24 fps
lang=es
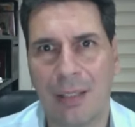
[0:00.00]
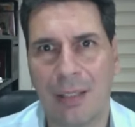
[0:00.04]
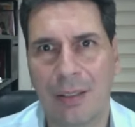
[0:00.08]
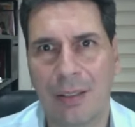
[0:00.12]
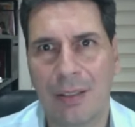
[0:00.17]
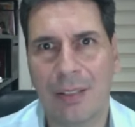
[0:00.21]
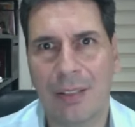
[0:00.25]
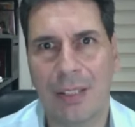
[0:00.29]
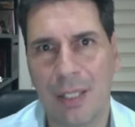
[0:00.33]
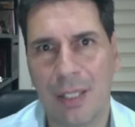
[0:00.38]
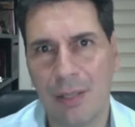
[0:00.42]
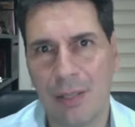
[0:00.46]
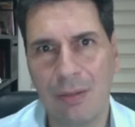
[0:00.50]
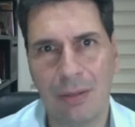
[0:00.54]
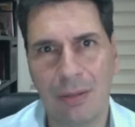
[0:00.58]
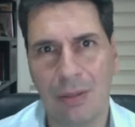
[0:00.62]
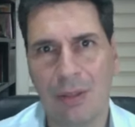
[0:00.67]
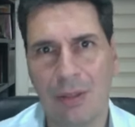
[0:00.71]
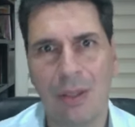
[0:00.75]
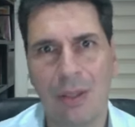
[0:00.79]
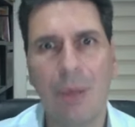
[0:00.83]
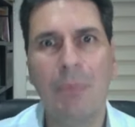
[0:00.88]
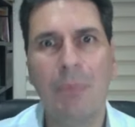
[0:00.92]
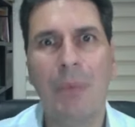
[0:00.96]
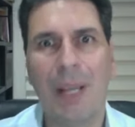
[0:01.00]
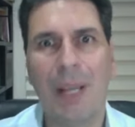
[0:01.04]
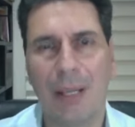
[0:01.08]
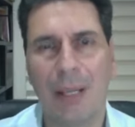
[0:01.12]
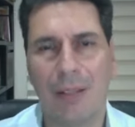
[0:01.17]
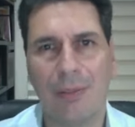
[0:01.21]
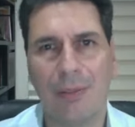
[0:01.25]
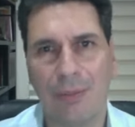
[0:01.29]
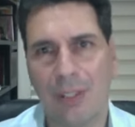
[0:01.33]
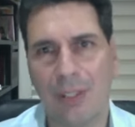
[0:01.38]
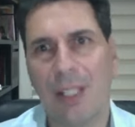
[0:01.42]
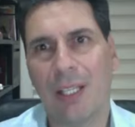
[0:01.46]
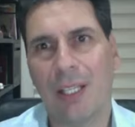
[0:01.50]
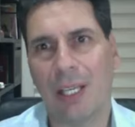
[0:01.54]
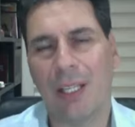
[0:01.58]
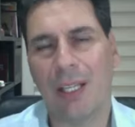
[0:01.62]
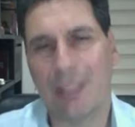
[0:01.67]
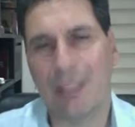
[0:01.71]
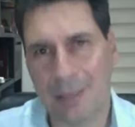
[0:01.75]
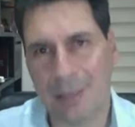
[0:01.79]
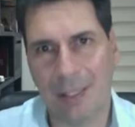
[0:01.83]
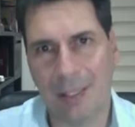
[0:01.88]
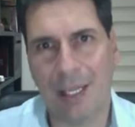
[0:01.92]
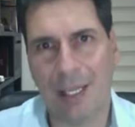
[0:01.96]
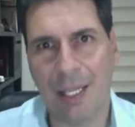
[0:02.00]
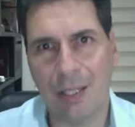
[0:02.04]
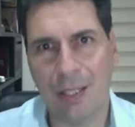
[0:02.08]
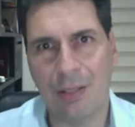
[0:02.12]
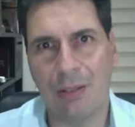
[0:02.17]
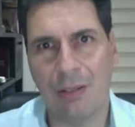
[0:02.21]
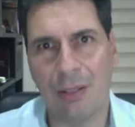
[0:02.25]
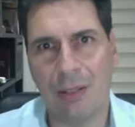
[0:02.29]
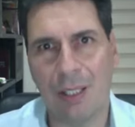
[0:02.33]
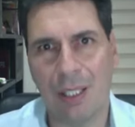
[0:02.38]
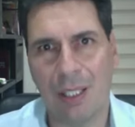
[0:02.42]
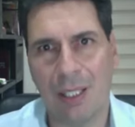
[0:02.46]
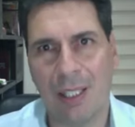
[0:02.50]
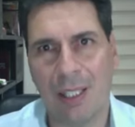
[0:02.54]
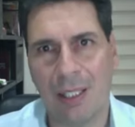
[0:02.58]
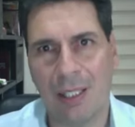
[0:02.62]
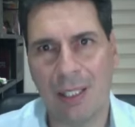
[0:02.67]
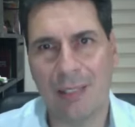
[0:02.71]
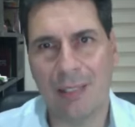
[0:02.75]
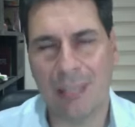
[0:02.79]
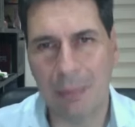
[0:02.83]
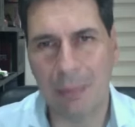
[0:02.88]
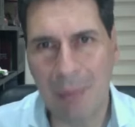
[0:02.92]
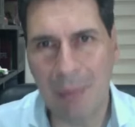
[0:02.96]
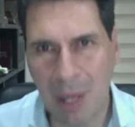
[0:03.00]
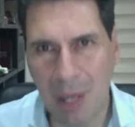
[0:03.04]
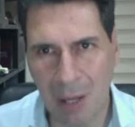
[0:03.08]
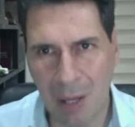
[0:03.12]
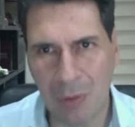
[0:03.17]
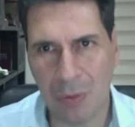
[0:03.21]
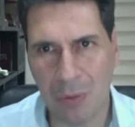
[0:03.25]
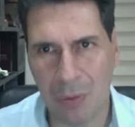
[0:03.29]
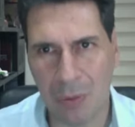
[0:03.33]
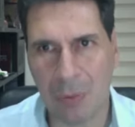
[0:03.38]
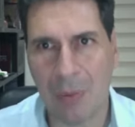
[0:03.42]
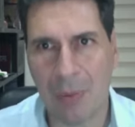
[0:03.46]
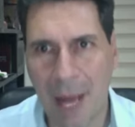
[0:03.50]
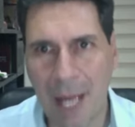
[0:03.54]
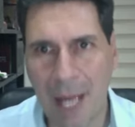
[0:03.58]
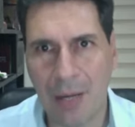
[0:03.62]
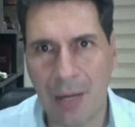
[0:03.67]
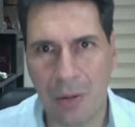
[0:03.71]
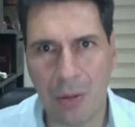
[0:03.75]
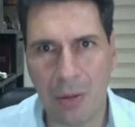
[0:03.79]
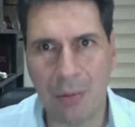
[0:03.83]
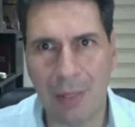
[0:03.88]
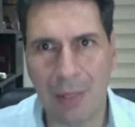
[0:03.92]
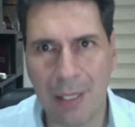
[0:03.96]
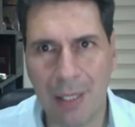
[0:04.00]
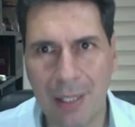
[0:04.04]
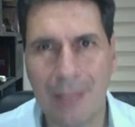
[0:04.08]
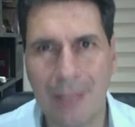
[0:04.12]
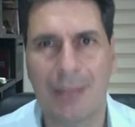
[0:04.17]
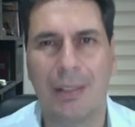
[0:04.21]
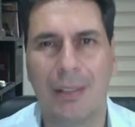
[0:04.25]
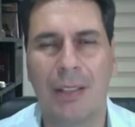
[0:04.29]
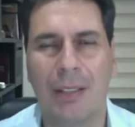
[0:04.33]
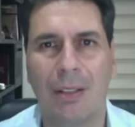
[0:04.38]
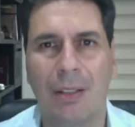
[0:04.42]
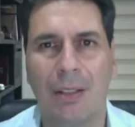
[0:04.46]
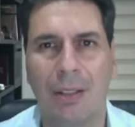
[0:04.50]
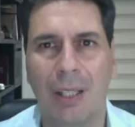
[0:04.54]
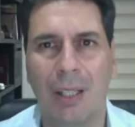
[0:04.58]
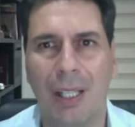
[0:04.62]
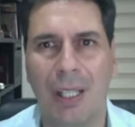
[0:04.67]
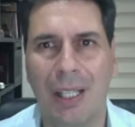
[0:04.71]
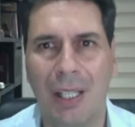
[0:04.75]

Si uno no planifica, en este caso el tema urbano, urbanístico,